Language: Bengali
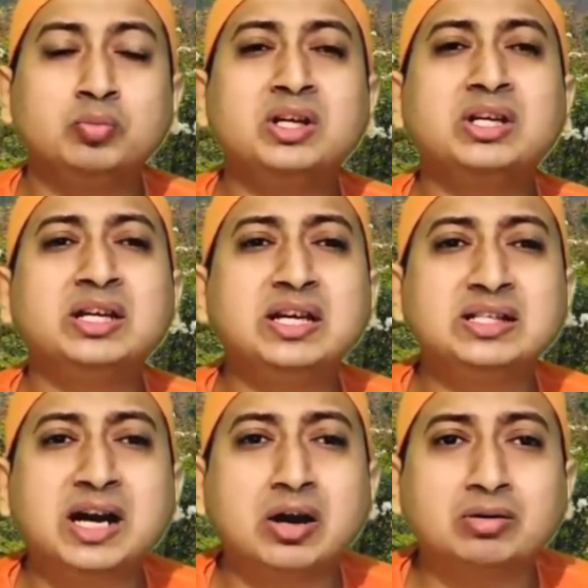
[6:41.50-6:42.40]
তুমি কি
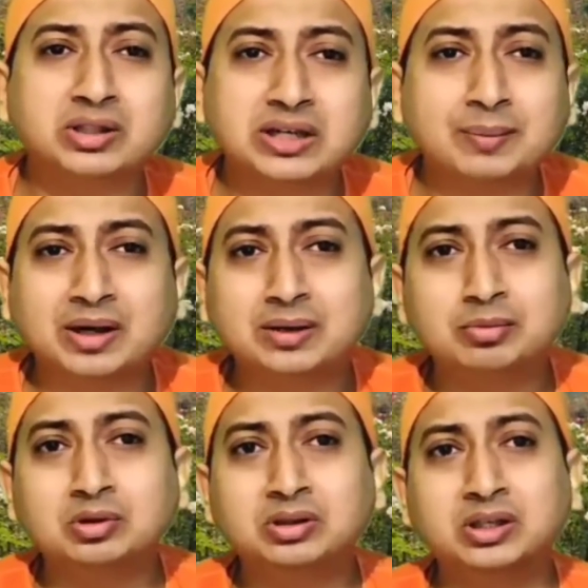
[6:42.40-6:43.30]
জানো সেটা আমাকে
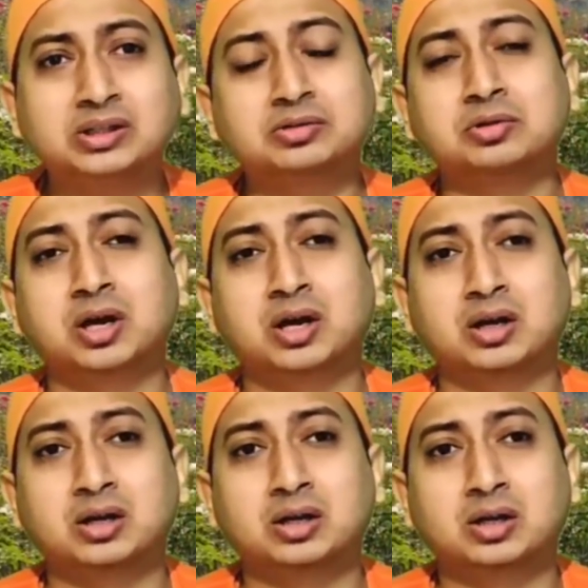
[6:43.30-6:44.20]
বলতে এসো না
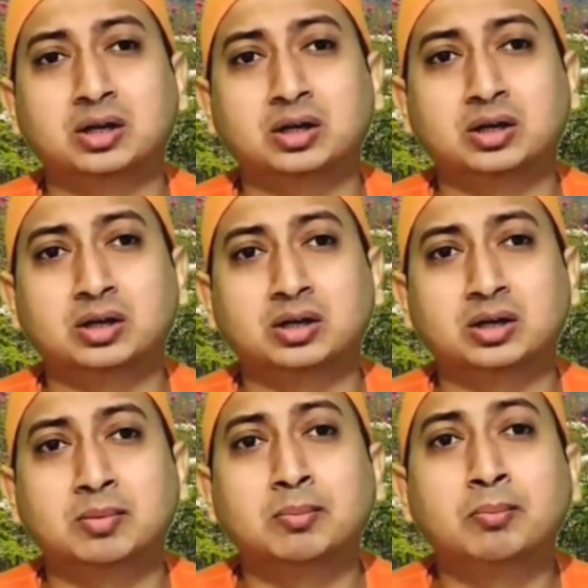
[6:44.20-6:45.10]

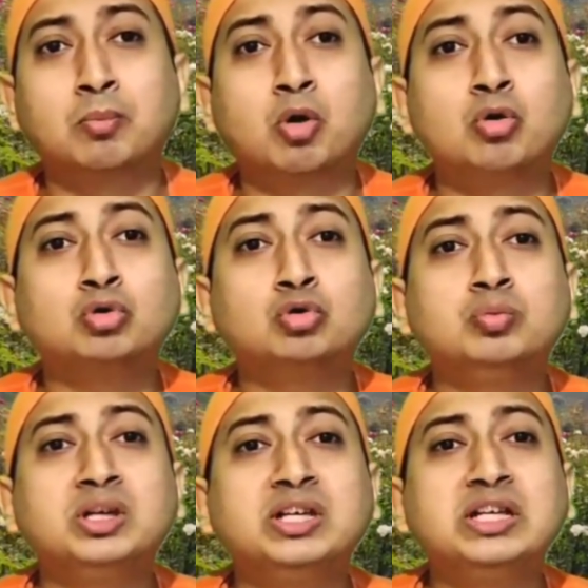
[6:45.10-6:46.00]
বরং
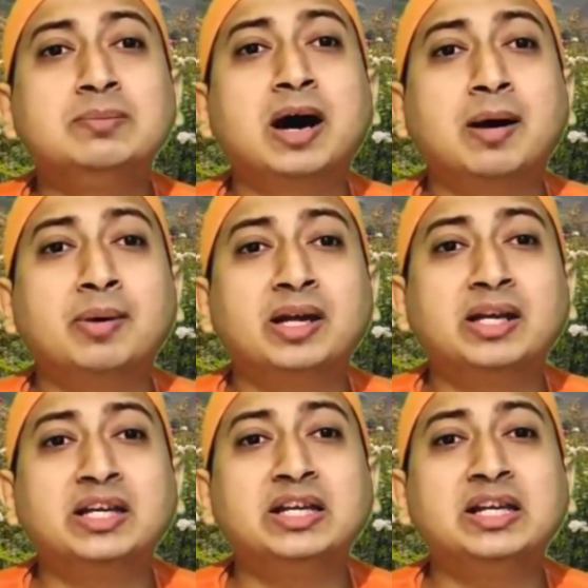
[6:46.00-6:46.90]
তুমি কিভাবে
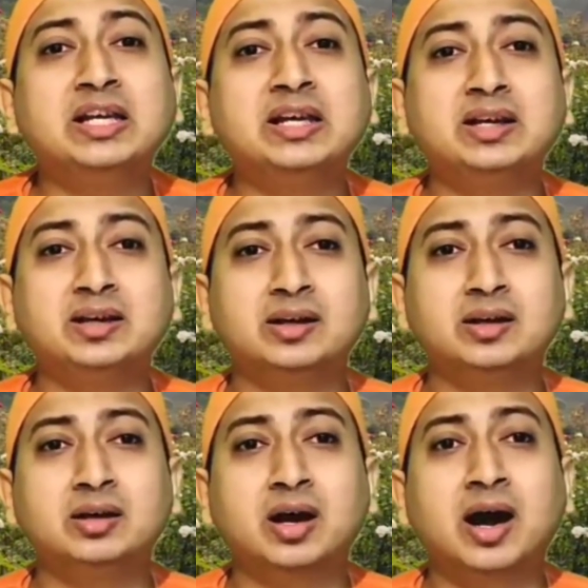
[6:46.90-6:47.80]
কি
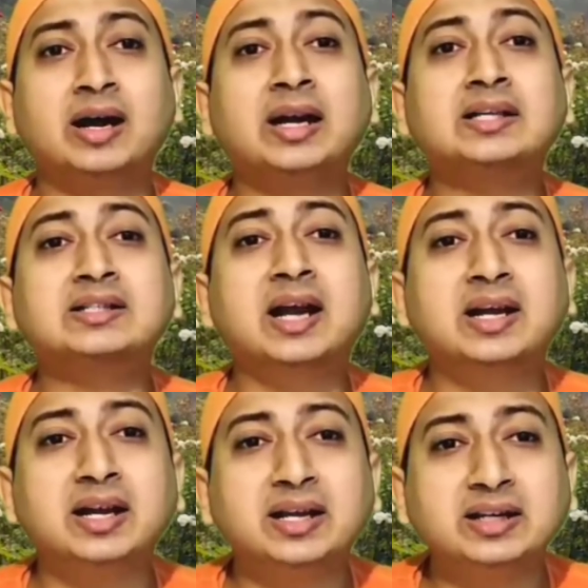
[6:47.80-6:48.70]

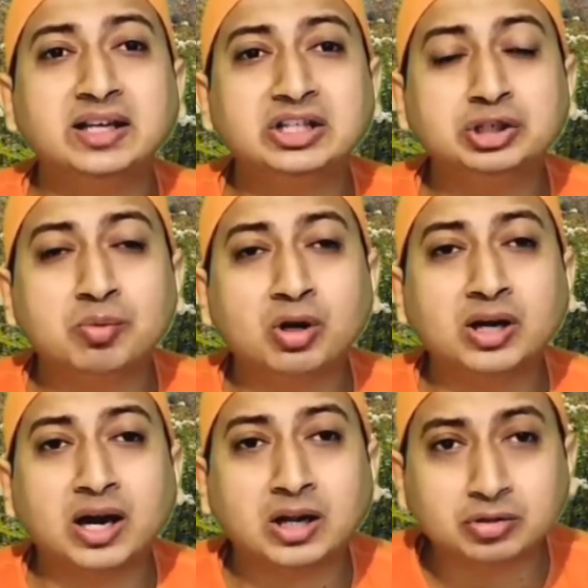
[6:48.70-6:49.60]
আন্ডারস্ট্যান্ডিং নিয়ে
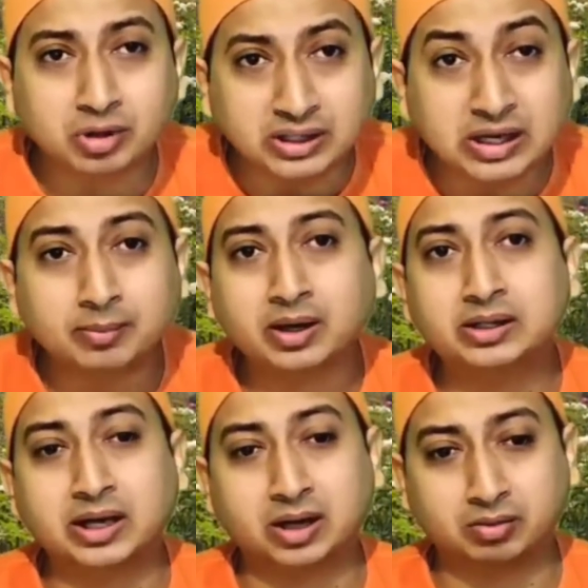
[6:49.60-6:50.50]
জীবন কাটাচ্ছ এইটা
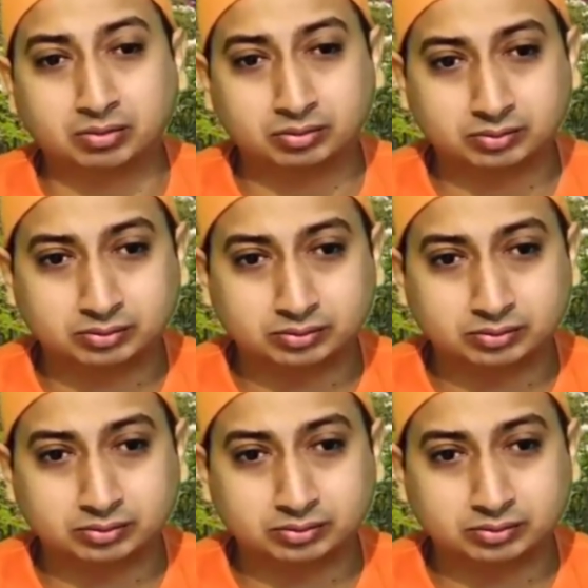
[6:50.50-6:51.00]
আমাকে দেখাও